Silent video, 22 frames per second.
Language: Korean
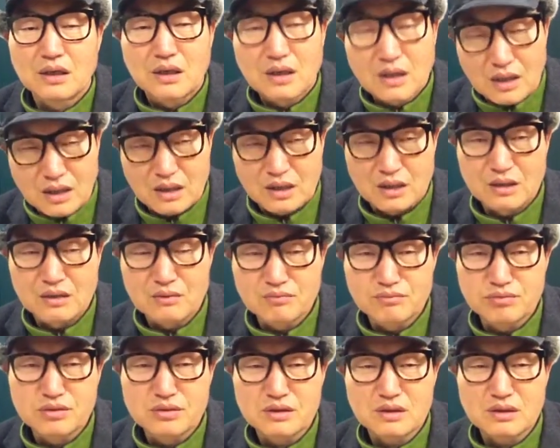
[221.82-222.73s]
아, 이런
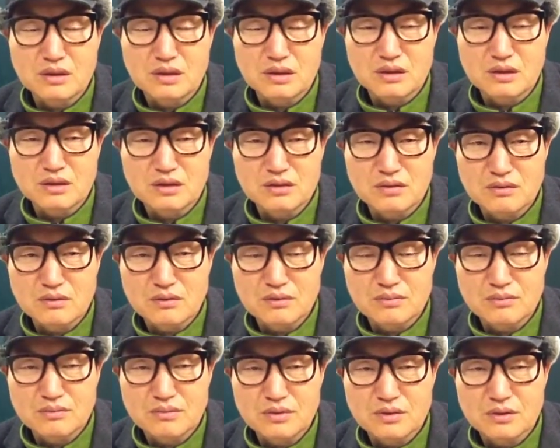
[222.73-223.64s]

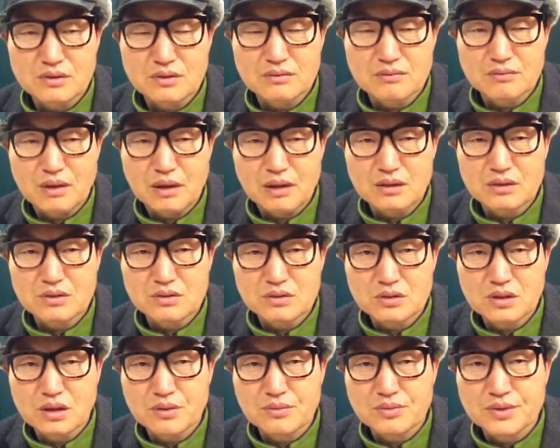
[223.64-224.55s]
불길은 뭐 막을
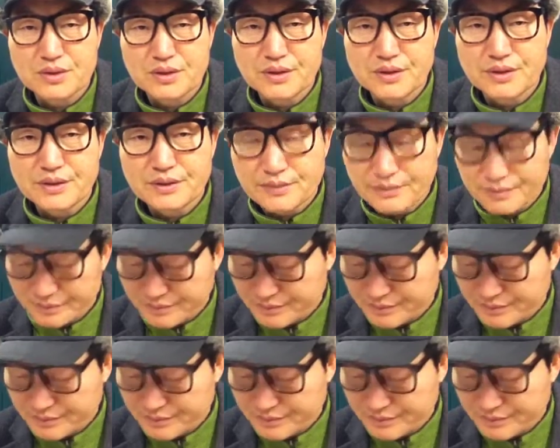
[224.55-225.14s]
수가 없죠.